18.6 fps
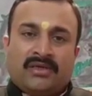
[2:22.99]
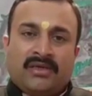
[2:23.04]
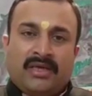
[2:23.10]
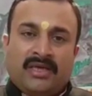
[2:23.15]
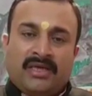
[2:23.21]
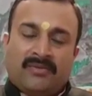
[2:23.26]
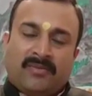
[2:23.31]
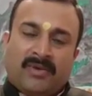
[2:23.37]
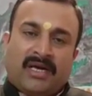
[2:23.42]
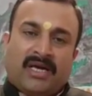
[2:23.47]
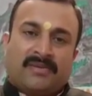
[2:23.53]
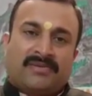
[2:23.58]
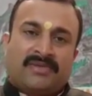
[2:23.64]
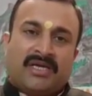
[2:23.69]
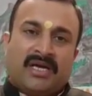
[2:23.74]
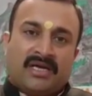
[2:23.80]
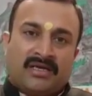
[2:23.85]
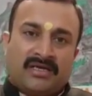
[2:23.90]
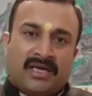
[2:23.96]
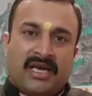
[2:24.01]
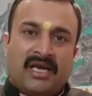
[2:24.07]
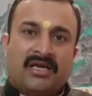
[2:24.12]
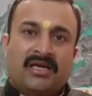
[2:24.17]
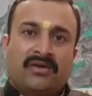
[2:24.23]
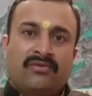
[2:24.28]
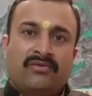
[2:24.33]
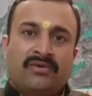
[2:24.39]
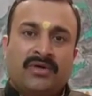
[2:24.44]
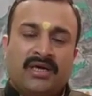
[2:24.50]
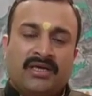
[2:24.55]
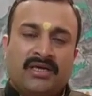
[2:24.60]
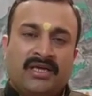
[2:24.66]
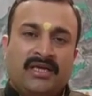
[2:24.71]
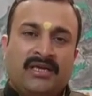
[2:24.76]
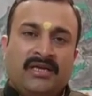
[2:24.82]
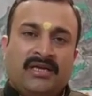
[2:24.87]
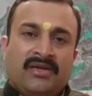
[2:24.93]
एक मैं आपसे आग्रह करूंगा
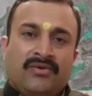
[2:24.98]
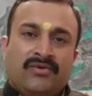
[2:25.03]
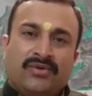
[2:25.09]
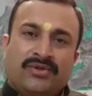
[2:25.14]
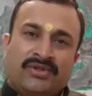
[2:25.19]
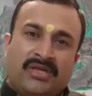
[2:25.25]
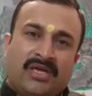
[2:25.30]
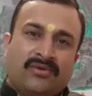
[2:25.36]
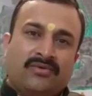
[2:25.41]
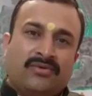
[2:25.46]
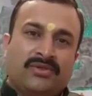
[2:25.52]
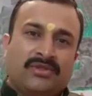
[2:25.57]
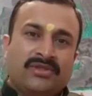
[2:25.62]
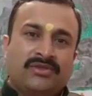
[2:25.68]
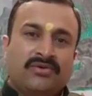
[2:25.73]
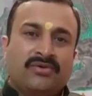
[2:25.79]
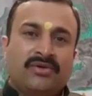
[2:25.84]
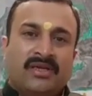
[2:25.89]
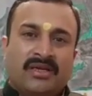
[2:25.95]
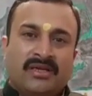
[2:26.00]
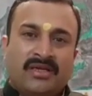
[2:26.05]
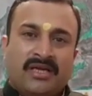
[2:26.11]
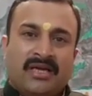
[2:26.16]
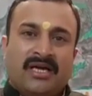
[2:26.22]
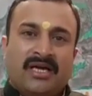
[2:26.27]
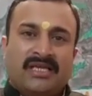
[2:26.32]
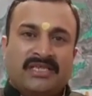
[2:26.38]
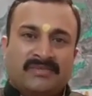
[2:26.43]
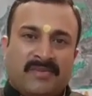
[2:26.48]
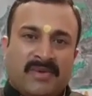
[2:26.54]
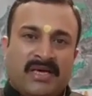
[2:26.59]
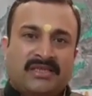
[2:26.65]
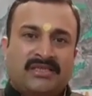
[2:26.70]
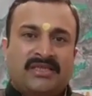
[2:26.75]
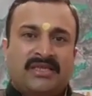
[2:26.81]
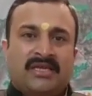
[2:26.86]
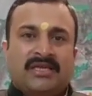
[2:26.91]
कि कुछ ना कुछ जो घर के
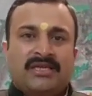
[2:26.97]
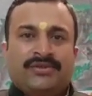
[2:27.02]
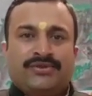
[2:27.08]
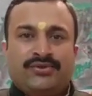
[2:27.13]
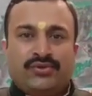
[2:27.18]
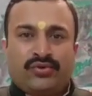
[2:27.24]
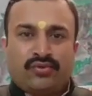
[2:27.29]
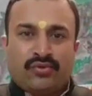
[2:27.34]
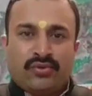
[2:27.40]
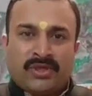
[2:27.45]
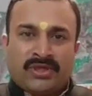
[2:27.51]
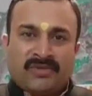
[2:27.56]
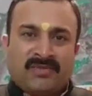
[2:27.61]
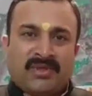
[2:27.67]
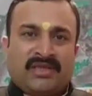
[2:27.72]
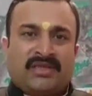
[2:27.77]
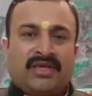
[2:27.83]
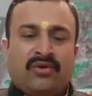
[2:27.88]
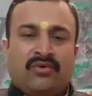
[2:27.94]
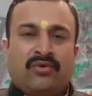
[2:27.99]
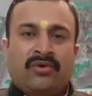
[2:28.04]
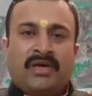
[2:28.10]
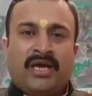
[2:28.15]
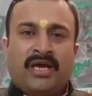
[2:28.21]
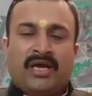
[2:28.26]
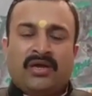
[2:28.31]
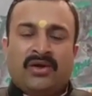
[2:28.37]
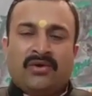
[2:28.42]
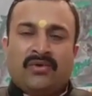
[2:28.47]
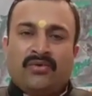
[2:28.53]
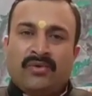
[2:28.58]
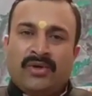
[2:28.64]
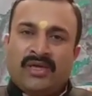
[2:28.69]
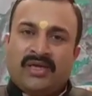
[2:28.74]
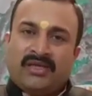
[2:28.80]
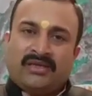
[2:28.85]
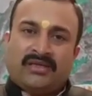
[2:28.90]
आसपास जरूरतमंद लोग हैं
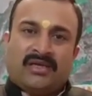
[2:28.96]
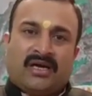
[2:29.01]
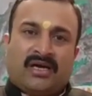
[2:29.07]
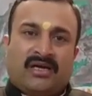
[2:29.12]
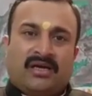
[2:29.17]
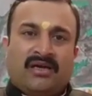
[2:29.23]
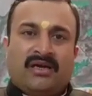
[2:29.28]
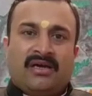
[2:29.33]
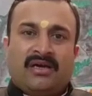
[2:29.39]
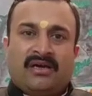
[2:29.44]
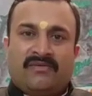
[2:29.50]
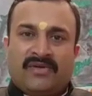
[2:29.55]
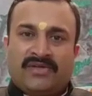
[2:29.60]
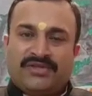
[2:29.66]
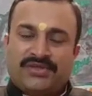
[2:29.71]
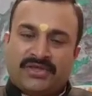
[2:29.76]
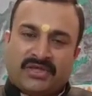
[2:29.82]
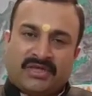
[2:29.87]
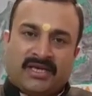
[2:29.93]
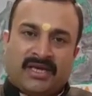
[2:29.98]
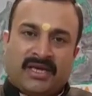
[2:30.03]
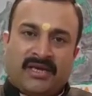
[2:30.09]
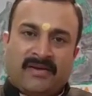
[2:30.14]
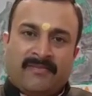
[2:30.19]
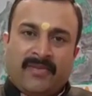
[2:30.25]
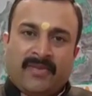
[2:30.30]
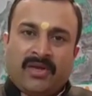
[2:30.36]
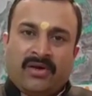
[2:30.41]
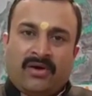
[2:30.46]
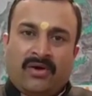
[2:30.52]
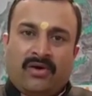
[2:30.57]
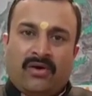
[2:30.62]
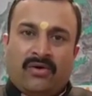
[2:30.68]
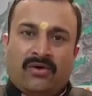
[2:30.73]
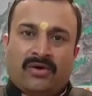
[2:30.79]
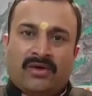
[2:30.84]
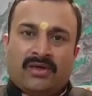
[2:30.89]
उन्हें दान अवश्य करें
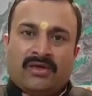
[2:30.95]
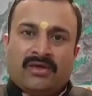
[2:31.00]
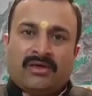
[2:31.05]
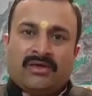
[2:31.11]
और